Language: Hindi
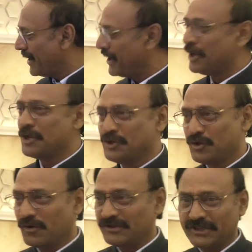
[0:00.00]
आए
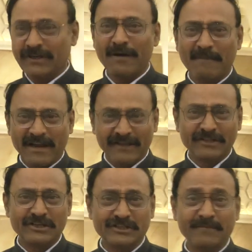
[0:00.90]
जो जिनका
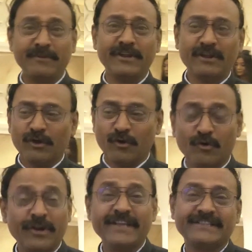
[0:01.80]
मार्गदर्शन भी
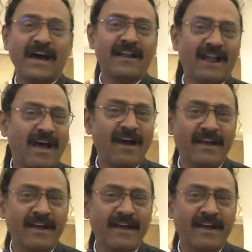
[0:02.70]
होने जा रहा